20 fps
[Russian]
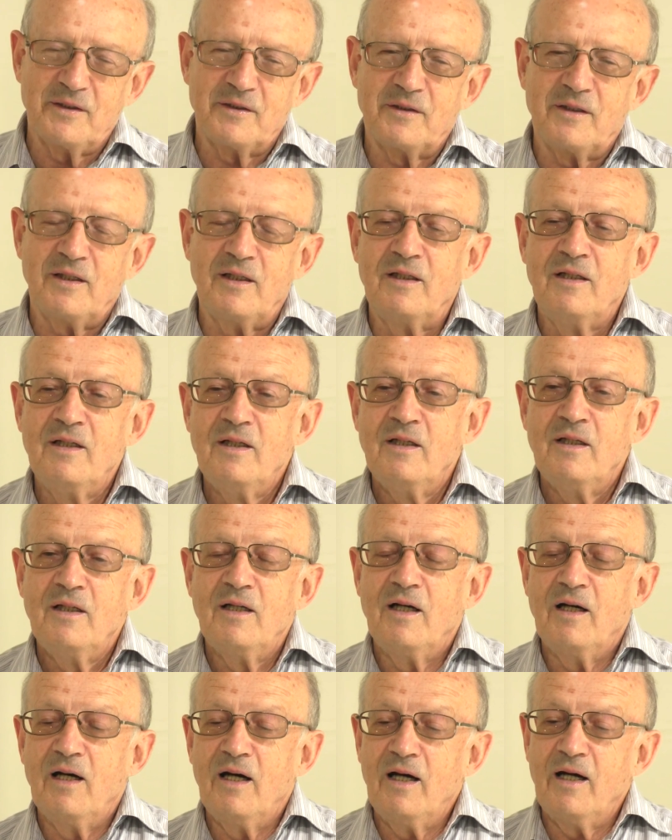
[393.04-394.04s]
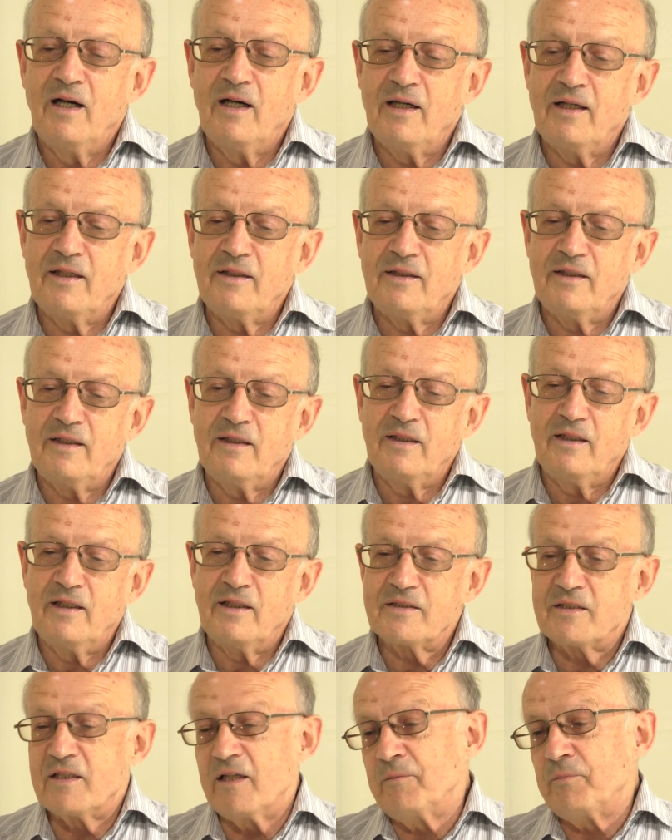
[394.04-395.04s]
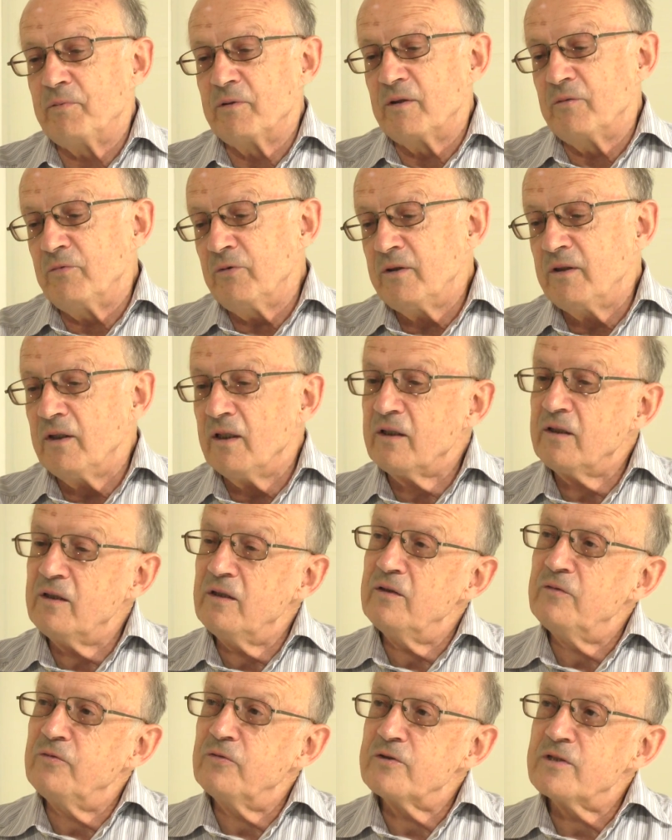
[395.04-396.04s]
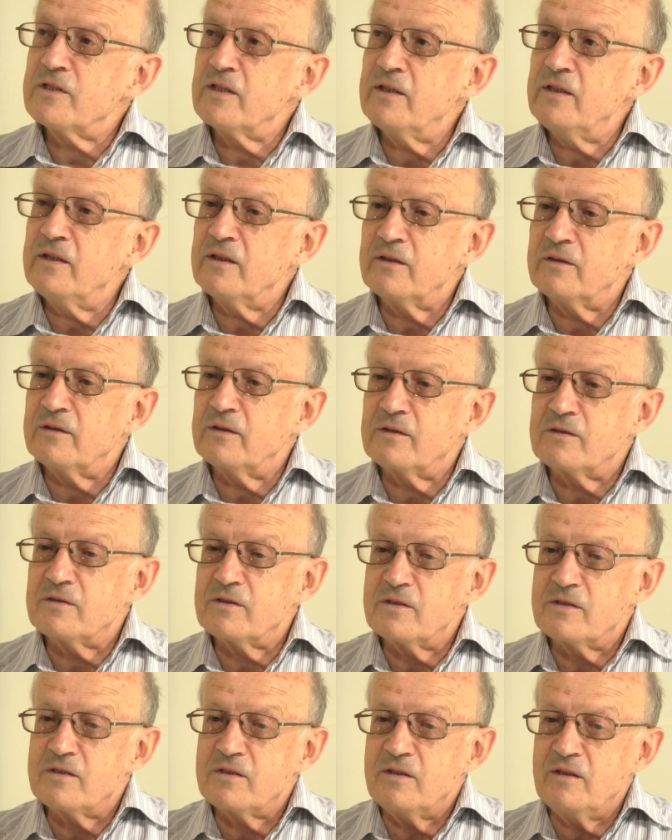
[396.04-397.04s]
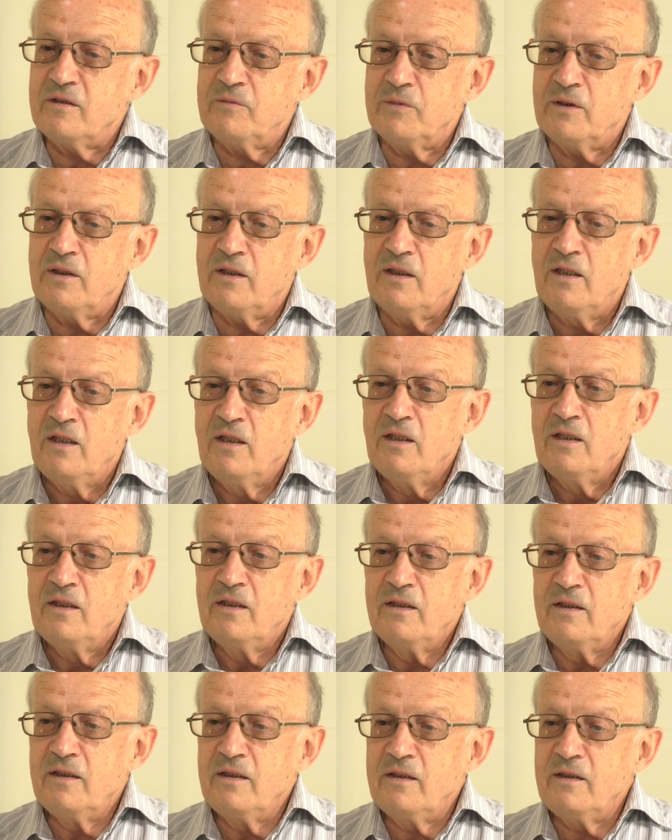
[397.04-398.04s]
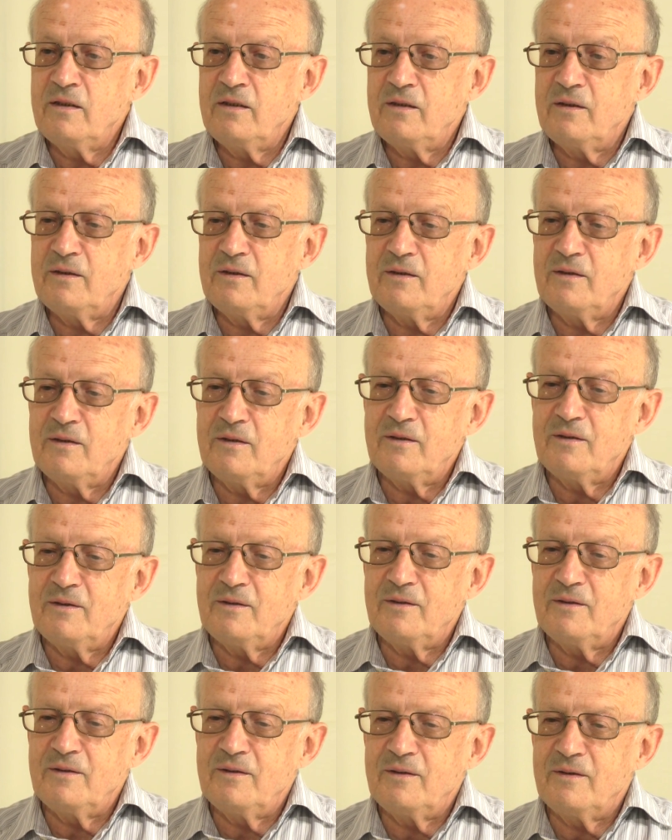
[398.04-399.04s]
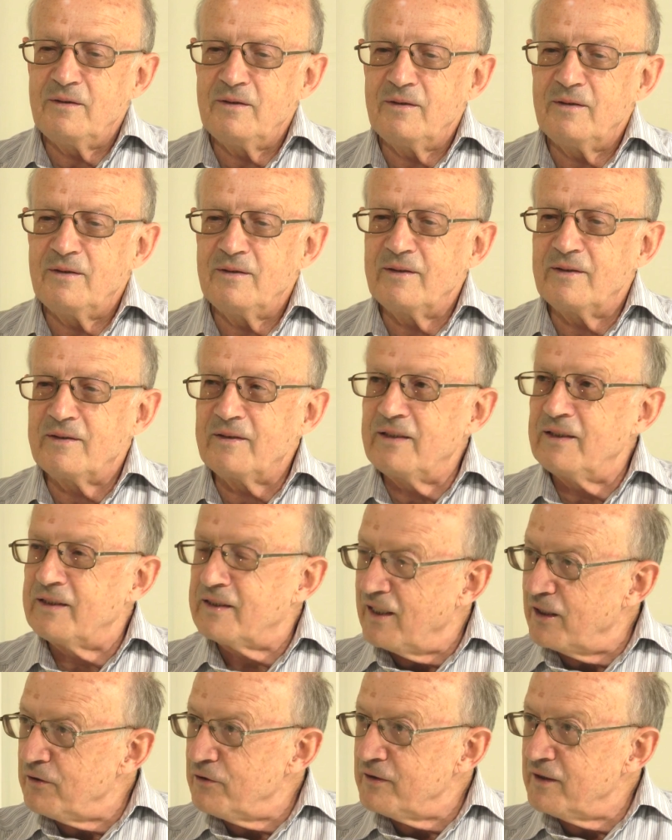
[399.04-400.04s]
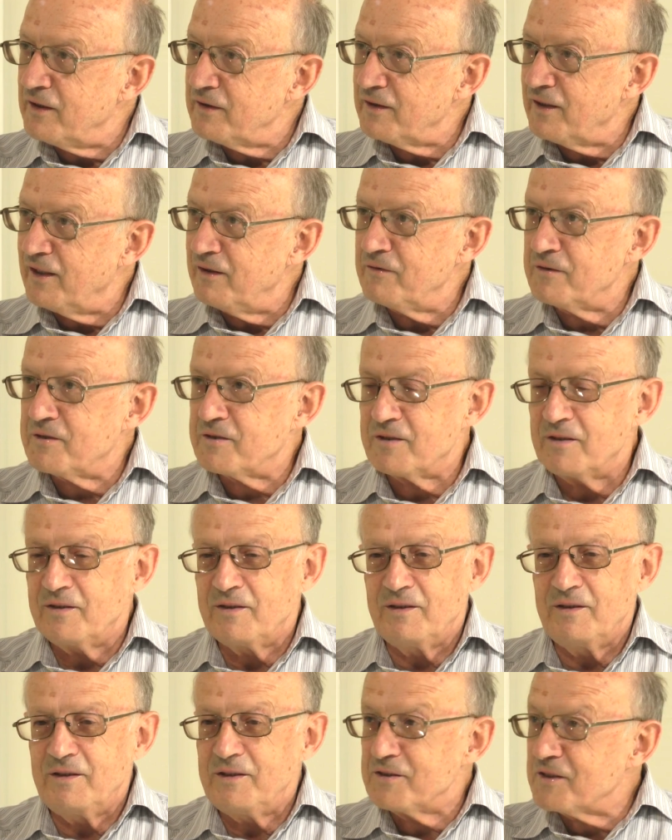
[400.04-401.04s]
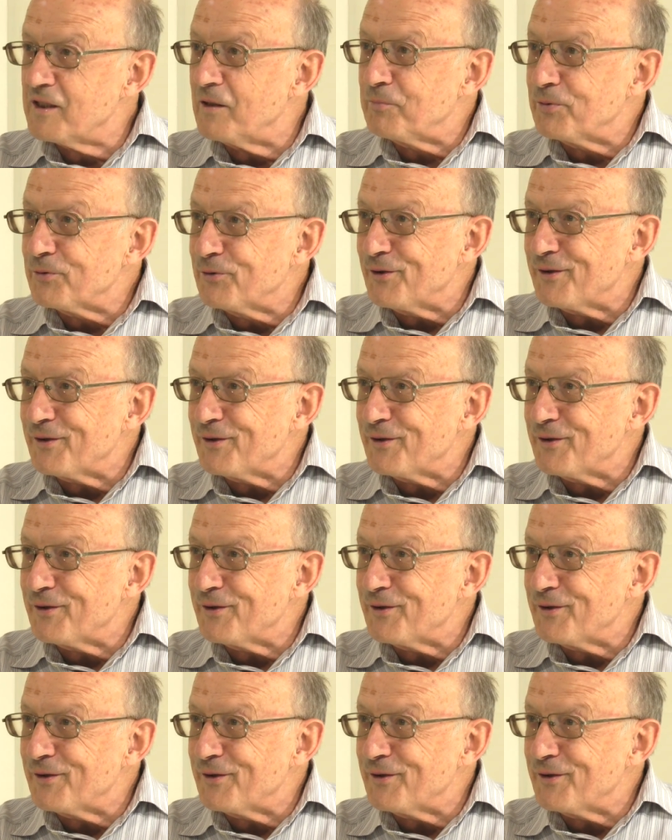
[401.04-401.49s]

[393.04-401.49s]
и да, не в Китае. а на Западе. Вот так функционирует эта система, и Китаю она нравится, и Западу